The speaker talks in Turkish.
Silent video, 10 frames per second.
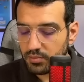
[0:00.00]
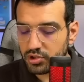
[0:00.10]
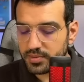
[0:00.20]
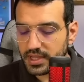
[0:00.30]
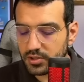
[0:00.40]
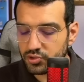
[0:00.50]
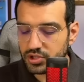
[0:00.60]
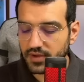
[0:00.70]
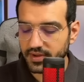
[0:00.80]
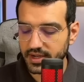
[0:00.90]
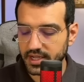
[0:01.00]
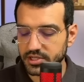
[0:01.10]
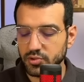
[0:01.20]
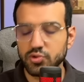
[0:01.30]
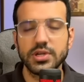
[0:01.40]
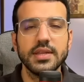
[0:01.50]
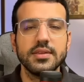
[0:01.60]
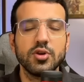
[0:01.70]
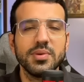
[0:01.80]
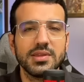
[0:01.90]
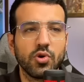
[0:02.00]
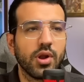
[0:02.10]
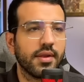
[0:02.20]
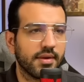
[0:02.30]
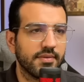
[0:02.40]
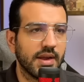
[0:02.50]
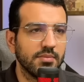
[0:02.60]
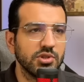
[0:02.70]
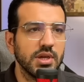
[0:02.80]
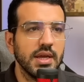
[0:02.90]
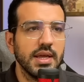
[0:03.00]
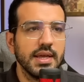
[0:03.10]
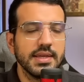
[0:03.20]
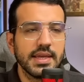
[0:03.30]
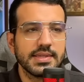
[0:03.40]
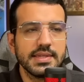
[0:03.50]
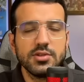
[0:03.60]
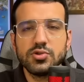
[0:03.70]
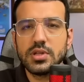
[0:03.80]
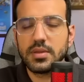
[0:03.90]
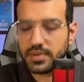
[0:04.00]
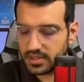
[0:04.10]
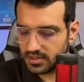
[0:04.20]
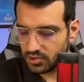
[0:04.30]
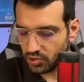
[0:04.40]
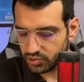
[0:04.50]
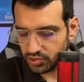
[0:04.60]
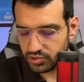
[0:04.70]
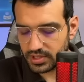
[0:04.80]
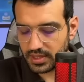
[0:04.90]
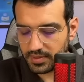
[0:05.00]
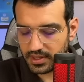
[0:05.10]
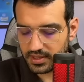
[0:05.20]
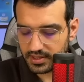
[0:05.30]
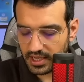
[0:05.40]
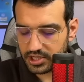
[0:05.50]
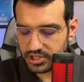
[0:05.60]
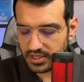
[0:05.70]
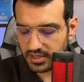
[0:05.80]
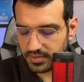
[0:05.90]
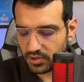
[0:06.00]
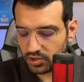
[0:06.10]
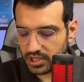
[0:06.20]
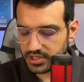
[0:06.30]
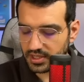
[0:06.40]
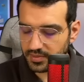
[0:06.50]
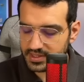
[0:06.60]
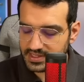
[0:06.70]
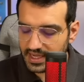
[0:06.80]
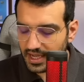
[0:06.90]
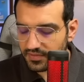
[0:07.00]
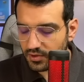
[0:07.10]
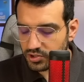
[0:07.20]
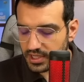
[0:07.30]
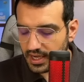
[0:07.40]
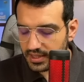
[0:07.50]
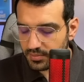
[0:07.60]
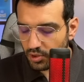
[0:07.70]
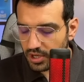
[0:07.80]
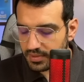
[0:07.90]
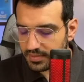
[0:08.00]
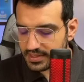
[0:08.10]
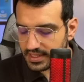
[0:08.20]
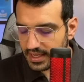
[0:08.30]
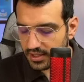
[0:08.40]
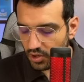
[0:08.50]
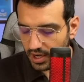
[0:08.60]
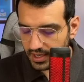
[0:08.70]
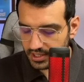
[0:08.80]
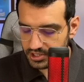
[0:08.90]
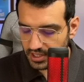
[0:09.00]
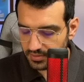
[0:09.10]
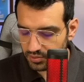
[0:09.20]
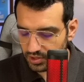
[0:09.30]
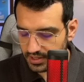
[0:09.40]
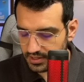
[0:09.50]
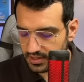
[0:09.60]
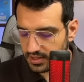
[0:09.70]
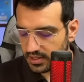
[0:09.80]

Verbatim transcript: Burada bir tane üçgen var arkadaşlar. Üçgenin trigonometrik oranlarını vermiş. Yani sinüs ne demek? Kosinüs ne demek? Tanjant ne demek? Kotanjant ne demek? Sekant ve kosekantı böyle bilmenize gerek yok arkadaşlar bunları.